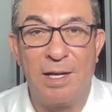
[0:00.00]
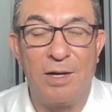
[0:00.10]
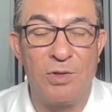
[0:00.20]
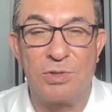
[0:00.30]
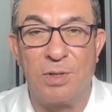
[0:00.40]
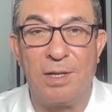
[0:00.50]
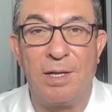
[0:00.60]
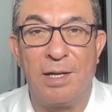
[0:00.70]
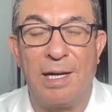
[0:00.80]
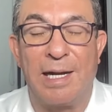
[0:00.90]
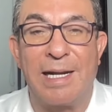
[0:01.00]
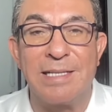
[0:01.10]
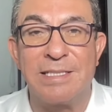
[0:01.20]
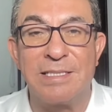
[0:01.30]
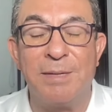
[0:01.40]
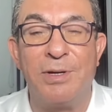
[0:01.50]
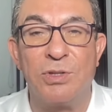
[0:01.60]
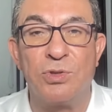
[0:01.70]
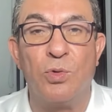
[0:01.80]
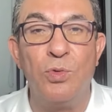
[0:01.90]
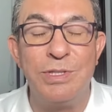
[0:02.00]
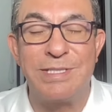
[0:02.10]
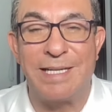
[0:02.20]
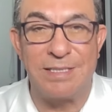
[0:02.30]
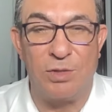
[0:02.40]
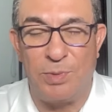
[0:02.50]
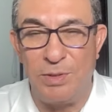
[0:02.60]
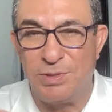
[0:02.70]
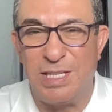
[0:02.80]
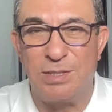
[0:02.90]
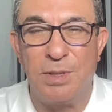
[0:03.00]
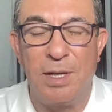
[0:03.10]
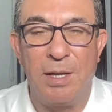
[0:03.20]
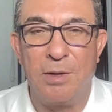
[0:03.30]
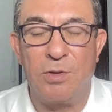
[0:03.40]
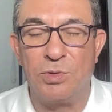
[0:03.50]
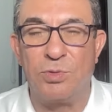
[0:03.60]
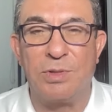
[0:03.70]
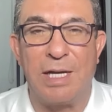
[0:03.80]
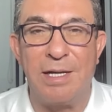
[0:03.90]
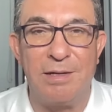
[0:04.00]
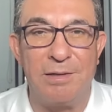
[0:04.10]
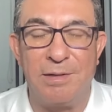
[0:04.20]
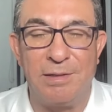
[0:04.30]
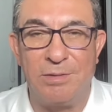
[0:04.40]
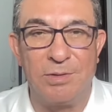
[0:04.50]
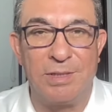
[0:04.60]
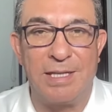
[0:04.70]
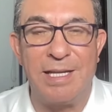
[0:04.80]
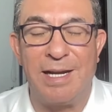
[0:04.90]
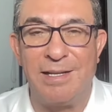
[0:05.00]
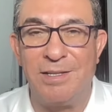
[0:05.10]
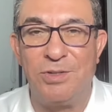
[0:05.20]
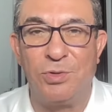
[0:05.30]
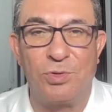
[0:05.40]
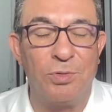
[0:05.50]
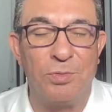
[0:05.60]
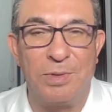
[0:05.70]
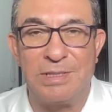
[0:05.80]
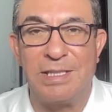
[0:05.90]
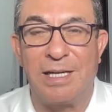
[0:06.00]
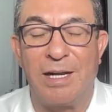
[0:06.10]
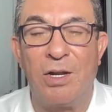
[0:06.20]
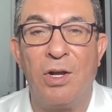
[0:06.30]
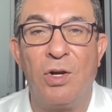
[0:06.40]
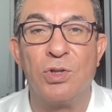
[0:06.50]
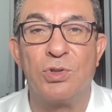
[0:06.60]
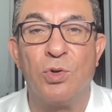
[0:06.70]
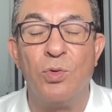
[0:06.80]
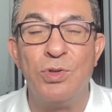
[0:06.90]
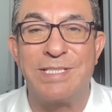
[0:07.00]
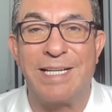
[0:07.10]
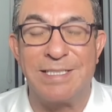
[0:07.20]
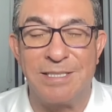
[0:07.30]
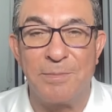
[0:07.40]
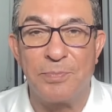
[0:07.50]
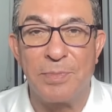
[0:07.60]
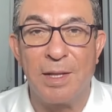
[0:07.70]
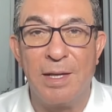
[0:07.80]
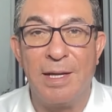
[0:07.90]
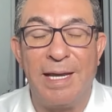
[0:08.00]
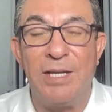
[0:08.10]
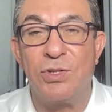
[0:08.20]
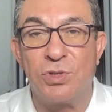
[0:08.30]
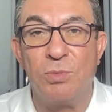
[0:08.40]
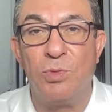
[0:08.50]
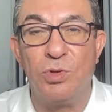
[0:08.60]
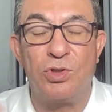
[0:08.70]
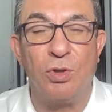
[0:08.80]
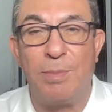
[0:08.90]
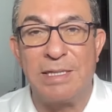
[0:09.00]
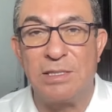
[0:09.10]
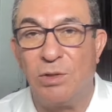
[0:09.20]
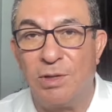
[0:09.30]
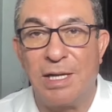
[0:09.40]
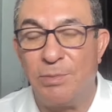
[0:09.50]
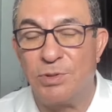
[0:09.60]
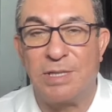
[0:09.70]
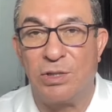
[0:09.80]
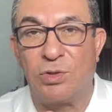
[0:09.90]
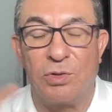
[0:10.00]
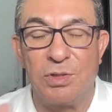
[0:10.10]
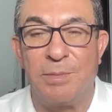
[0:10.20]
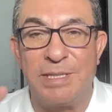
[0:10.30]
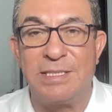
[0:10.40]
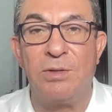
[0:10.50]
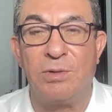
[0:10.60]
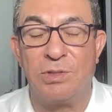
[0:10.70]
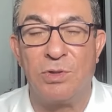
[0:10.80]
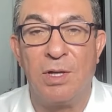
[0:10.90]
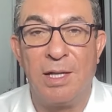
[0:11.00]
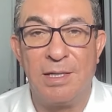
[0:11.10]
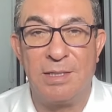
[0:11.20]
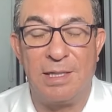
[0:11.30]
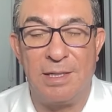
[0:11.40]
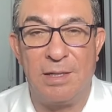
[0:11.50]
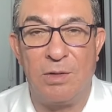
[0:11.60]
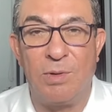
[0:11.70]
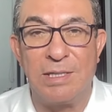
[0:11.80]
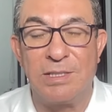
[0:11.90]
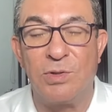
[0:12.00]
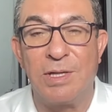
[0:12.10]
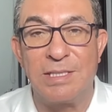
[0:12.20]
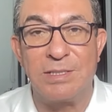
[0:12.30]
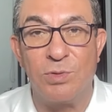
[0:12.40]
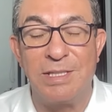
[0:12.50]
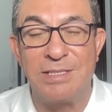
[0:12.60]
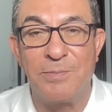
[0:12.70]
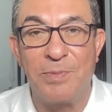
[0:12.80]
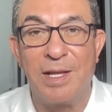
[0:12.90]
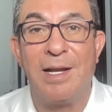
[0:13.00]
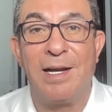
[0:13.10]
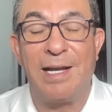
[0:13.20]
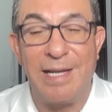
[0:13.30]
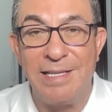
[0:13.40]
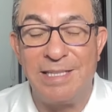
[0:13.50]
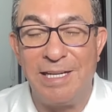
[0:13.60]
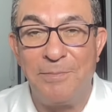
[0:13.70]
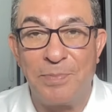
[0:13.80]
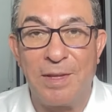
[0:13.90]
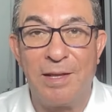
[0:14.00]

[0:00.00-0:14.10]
Los, eh, la raza se llama los Unzas. Lo pueden ustedes consultar en donde quiera, en YouTube, etc. Los Unzas. Ellos son mucho más longevos que todos los demás lugares del lugar de zonas azules. La gente